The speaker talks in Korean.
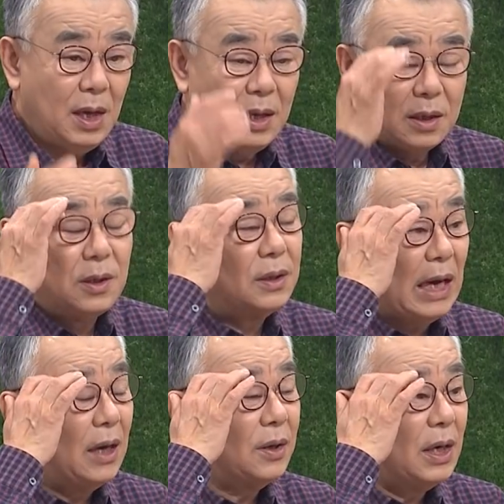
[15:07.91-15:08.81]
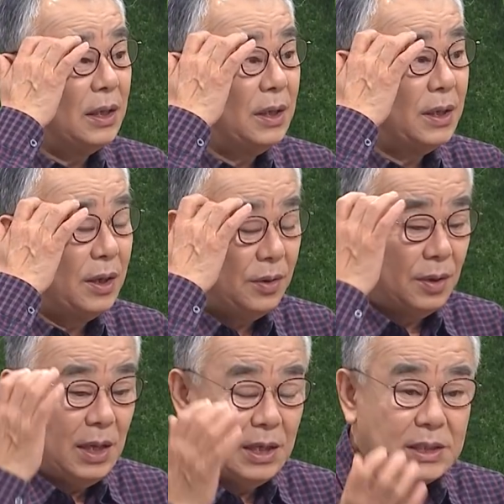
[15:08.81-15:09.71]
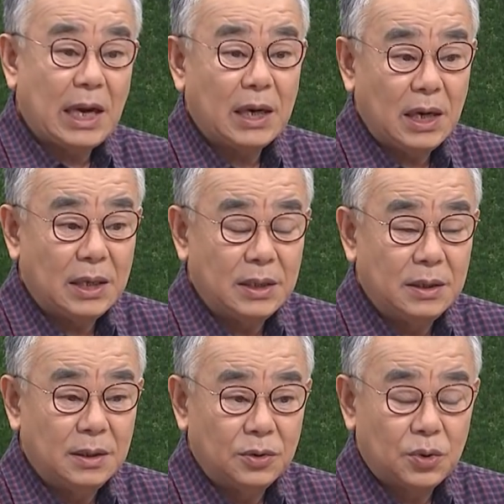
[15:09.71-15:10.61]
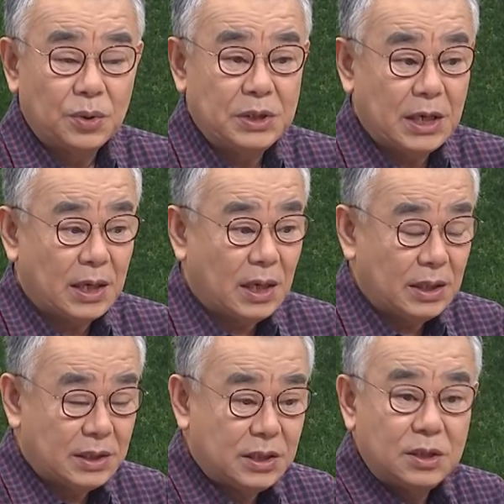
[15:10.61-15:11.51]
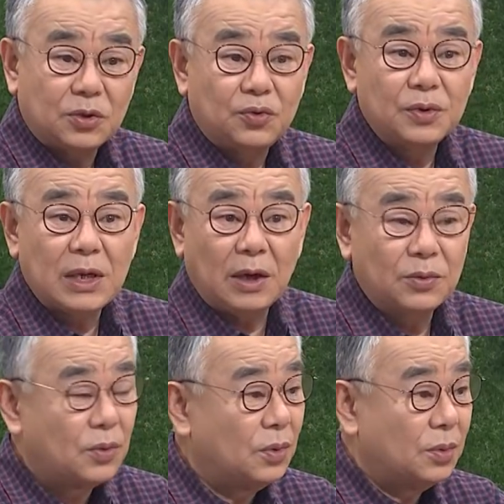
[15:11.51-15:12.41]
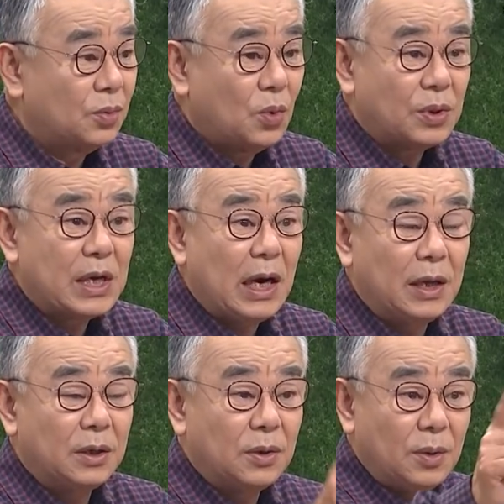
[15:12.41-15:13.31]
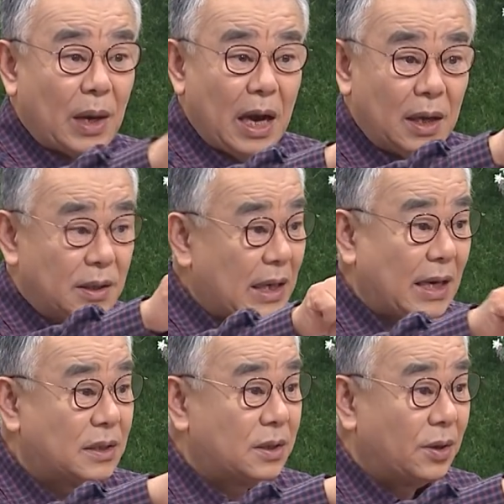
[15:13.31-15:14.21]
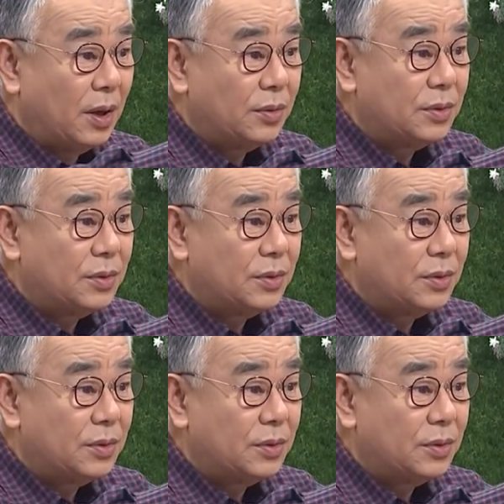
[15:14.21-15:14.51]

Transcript: 그건 당연한 일이에요. 사랑하는 존재가 지지공상으로 고생하는 거 다 싫어요.